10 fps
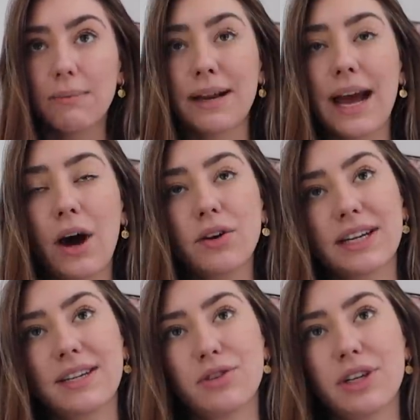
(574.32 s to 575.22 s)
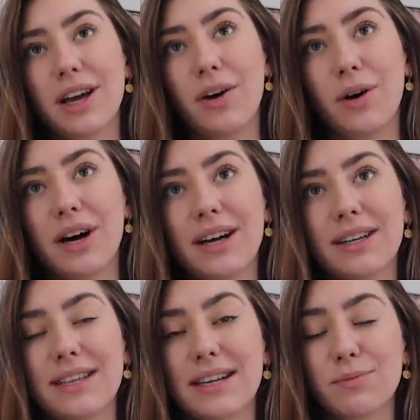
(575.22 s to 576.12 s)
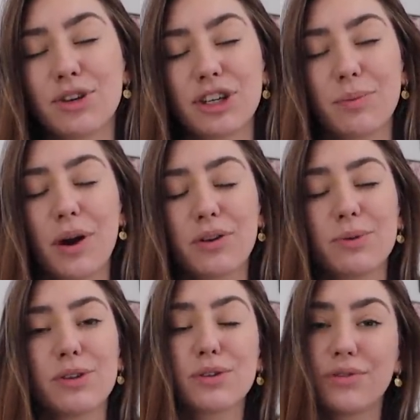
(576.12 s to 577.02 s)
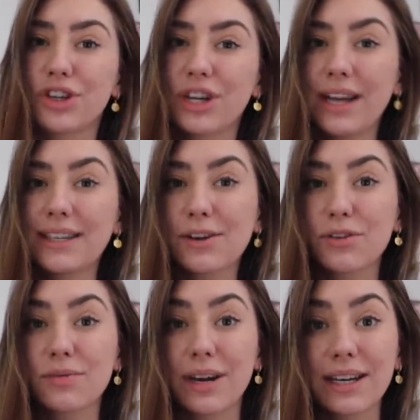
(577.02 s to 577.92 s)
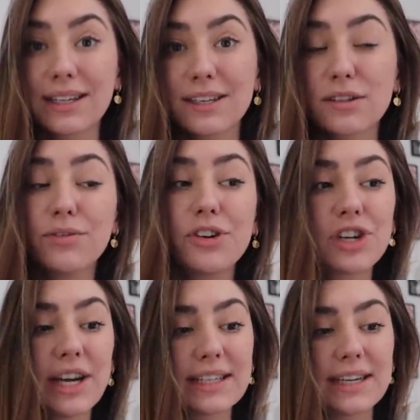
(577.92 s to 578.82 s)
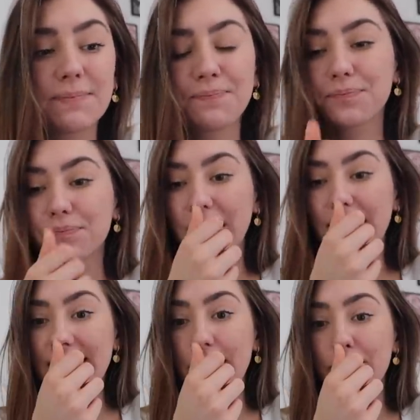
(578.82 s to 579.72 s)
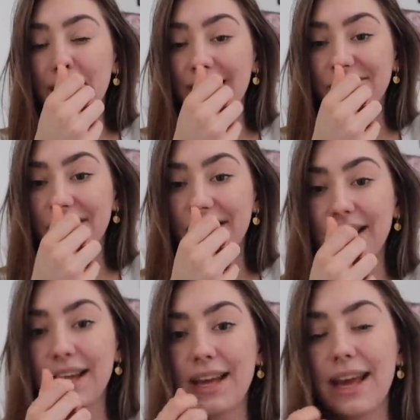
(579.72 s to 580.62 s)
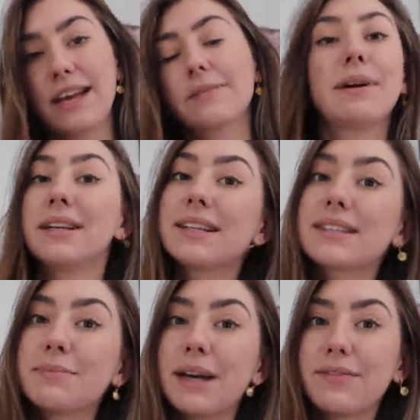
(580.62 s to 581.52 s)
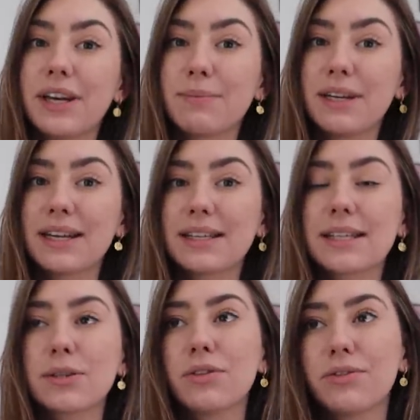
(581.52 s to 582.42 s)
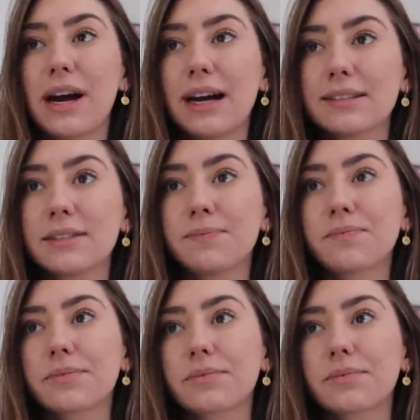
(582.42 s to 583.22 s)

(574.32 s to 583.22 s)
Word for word: Meine Haut hat natürlich auch sechs Monate gebraucht, um sich zu verschlechtern und zwar richtig zu verschlechtern. Ich habe einfach erstmal nichts gemacht, weil ich mir dachte, das ist nur eine Phase.